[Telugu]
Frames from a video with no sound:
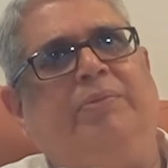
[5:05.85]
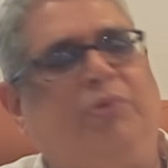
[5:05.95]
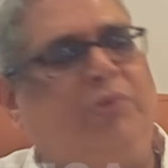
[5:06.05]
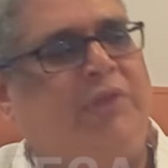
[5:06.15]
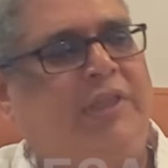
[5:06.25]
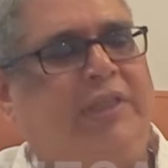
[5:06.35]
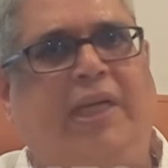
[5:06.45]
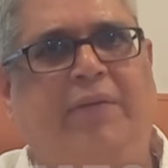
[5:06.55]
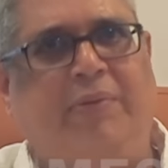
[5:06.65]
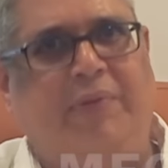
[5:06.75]
చూసి
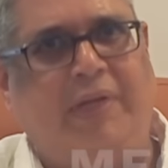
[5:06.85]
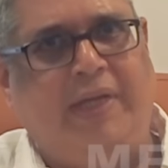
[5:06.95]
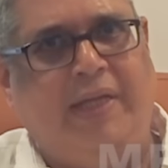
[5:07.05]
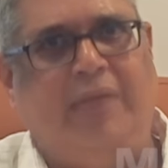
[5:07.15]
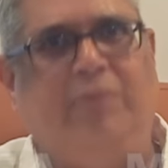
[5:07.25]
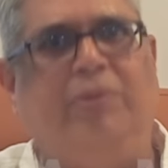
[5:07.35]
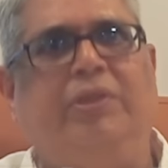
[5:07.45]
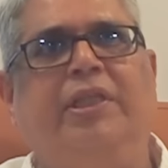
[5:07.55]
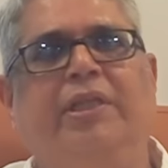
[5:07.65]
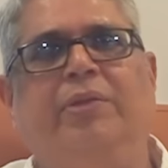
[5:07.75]
దాని వివరంగా దాని
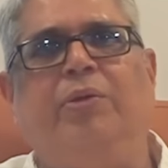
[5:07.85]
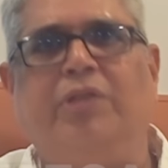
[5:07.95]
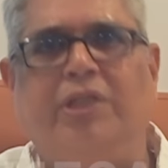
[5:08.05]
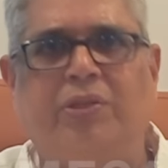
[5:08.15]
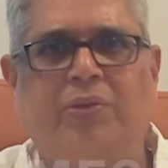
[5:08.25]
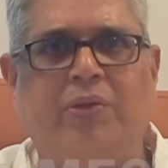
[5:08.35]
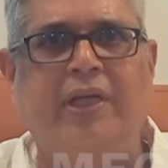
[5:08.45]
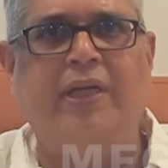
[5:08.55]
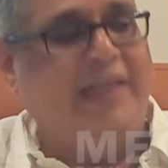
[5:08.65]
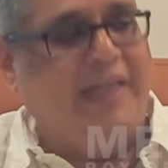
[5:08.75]
గురించి నోట్ చేసుకొని